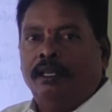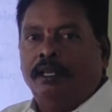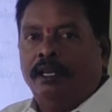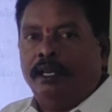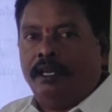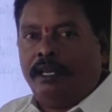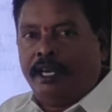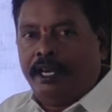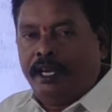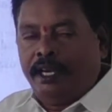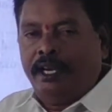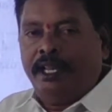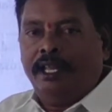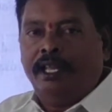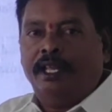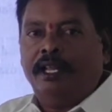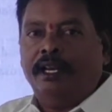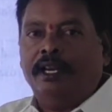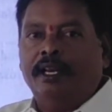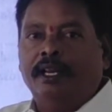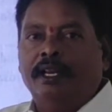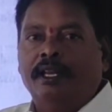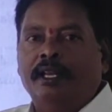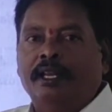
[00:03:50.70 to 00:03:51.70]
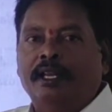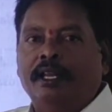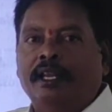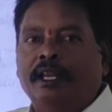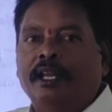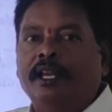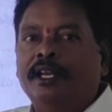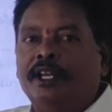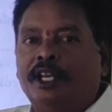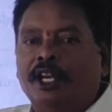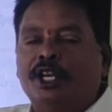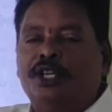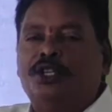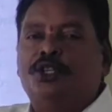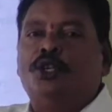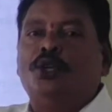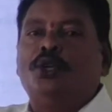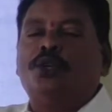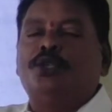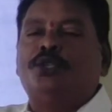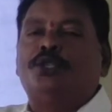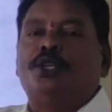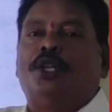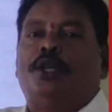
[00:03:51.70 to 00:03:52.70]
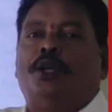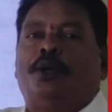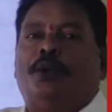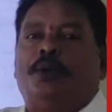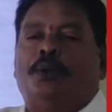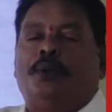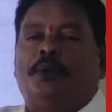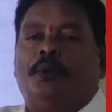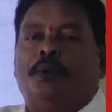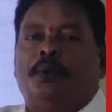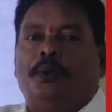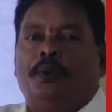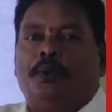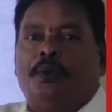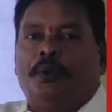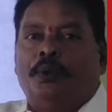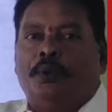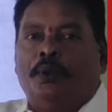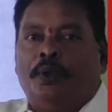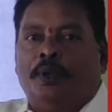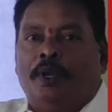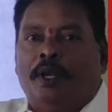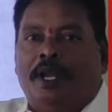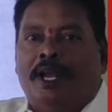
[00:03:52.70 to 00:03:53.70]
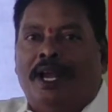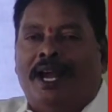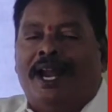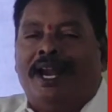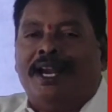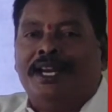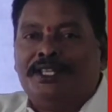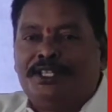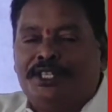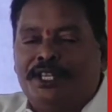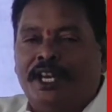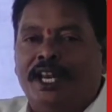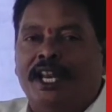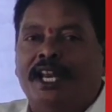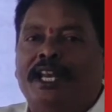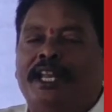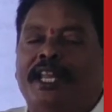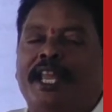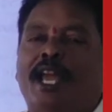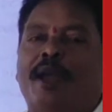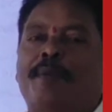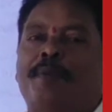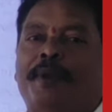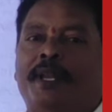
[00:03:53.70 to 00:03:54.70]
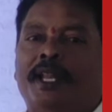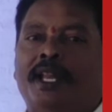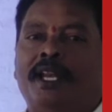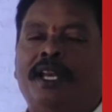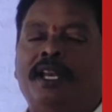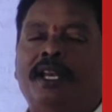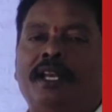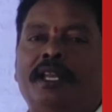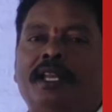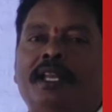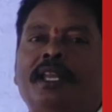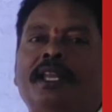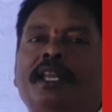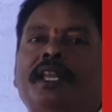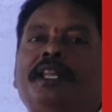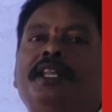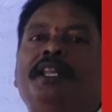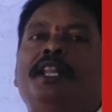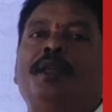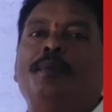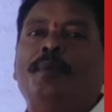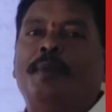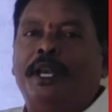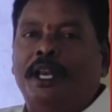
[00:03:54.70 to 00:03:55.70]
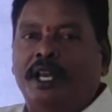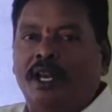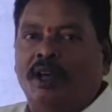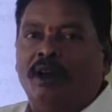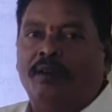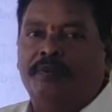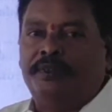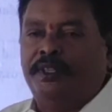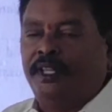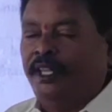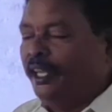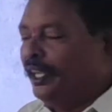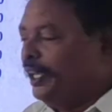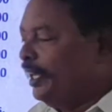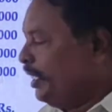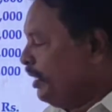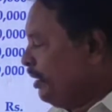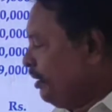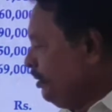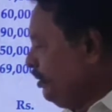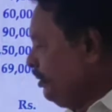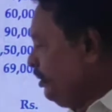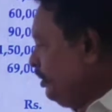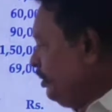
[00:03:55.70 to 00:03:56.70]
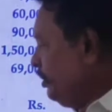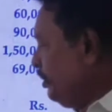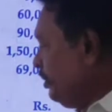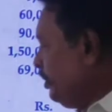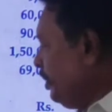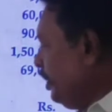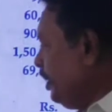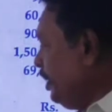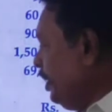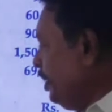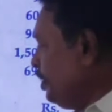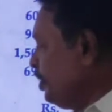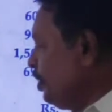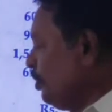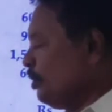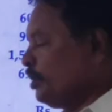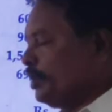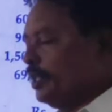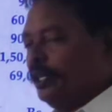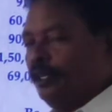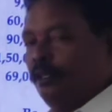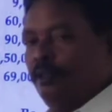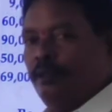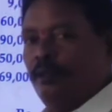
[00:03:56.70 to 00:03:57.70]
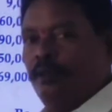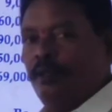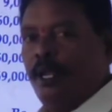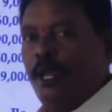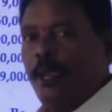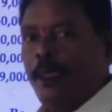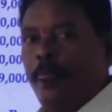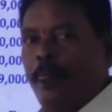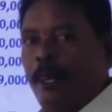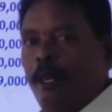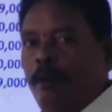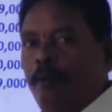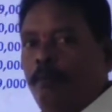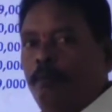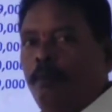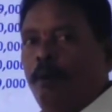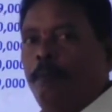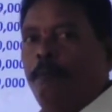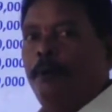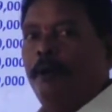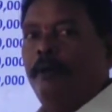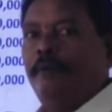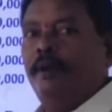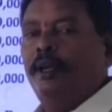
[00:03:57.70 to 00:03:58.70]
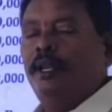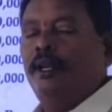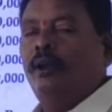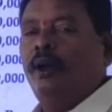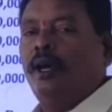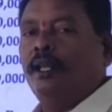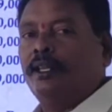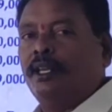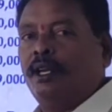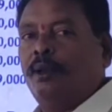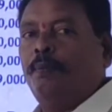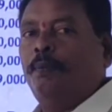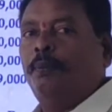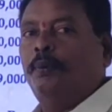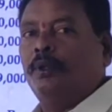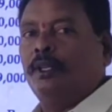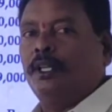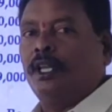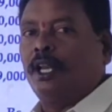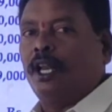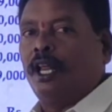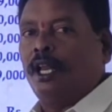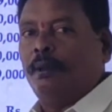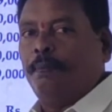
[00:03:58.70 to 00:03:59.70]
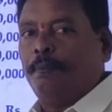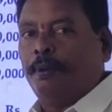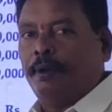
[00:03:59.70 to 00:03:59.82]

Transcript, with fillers: ఏ ట్రేడర్ ఇంట్రడ్యూస్డ్ అడిషనల్ క్యాపిటల్ ఇన్ ది మిడిల్ ఆఫ్ ది ఇయర్ థర్టీ థౌజండ్ ముప్పై వేలు అదనపు మూలధనాన్ని